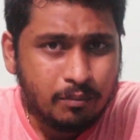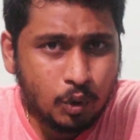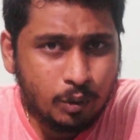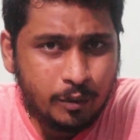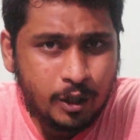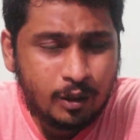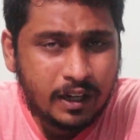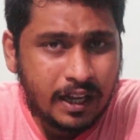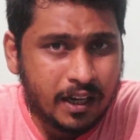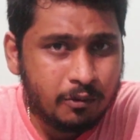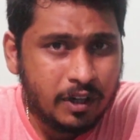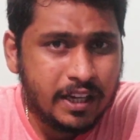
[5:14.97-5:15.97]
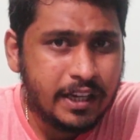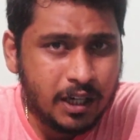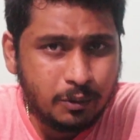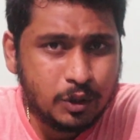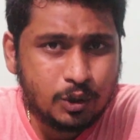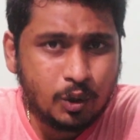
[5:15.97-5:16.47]
பூமியோட அளவில்
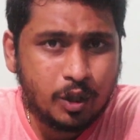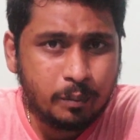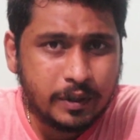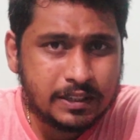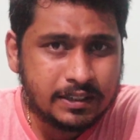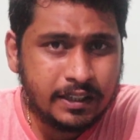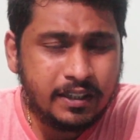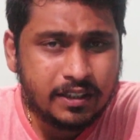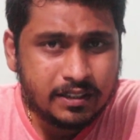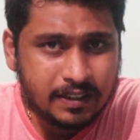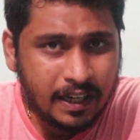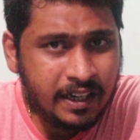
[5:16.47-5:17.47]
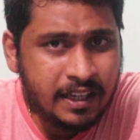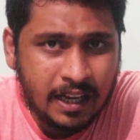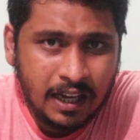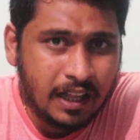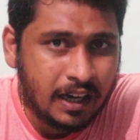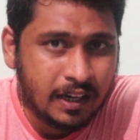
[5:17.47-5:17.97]
எழுபத்தோரு பர்சன்ட்
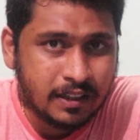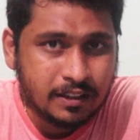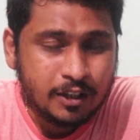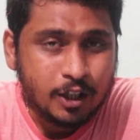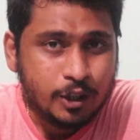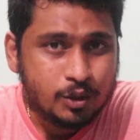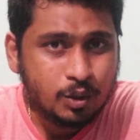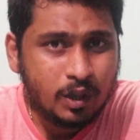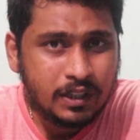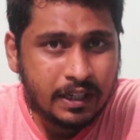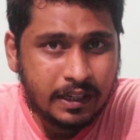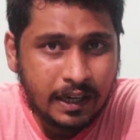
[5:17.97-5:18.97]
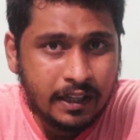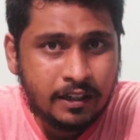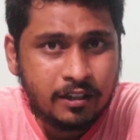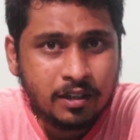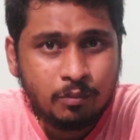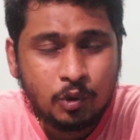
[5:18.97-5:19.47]
தண்ணியால் ஆனது ஸோ அந்த
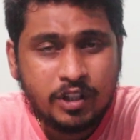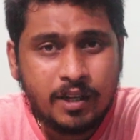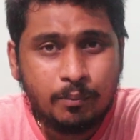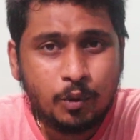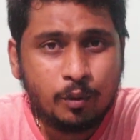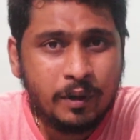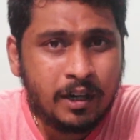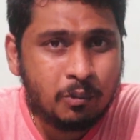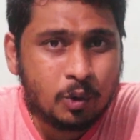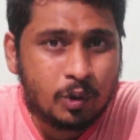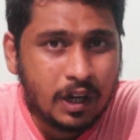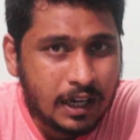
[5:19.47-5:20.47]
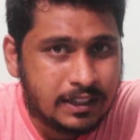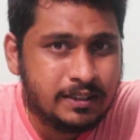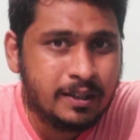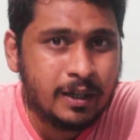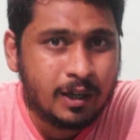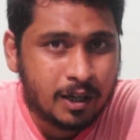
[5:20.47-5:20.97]
கடலுன்ற போது எப்போவுமே நமக்கு ஒரு
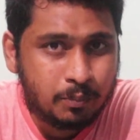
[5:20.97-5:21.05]
ஆச்சரியம்